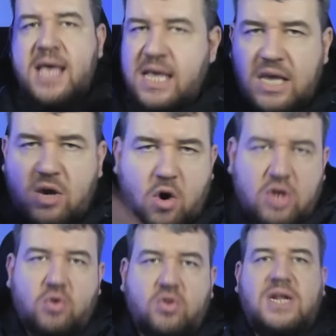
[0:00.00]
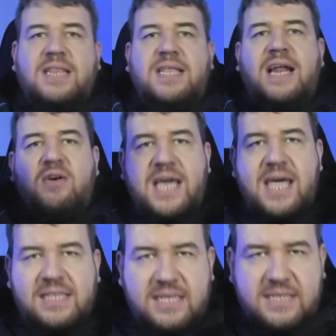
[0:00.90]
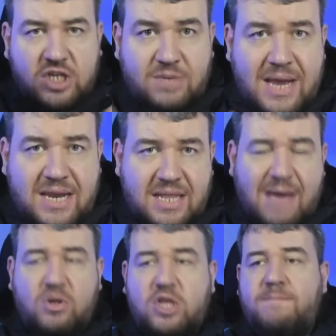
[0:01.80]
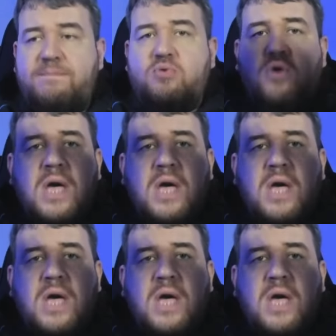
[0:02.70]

i cori contro De Laurentiis, ci meritiamo di più,